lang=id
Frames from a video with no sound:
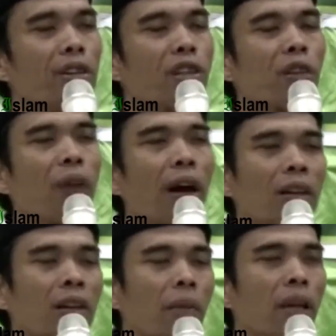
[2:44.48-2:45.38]
beristighfar,
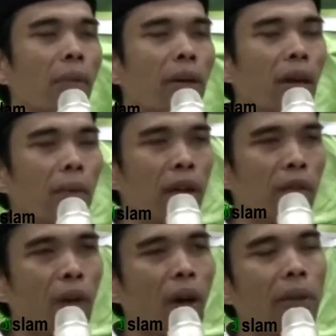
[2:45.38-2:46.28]
banyak-banyak
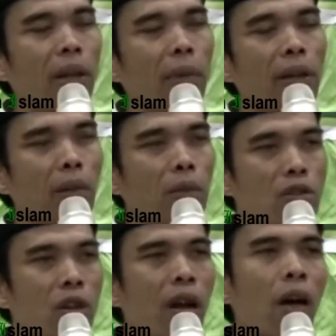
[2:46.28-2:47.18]
berinfak, banyak-banyak
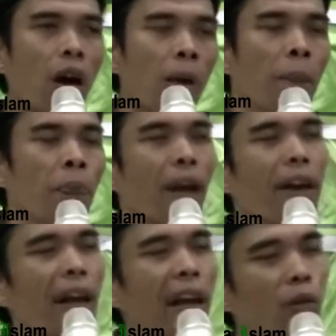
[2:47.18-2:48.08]
bersedekah.
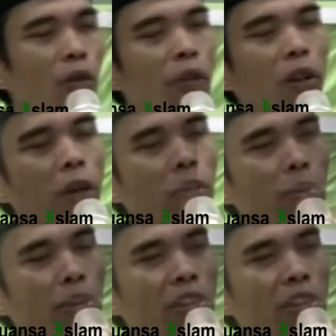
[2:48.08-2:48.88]
anak dan fi qalbi